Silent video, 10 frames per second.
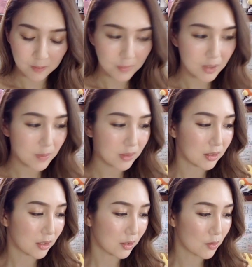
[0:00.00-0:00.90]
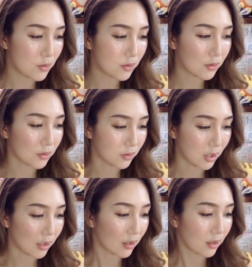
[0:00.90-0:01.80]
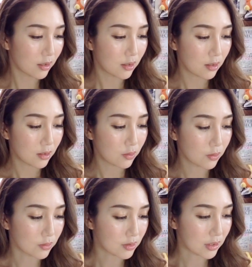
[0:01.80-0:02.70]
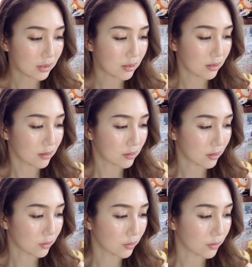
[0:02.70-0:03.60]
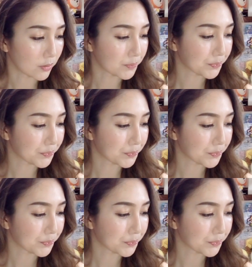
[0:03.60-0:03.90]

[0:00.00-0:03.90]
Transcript: 前までね、ゴールドのね、方を使ってたんですけど、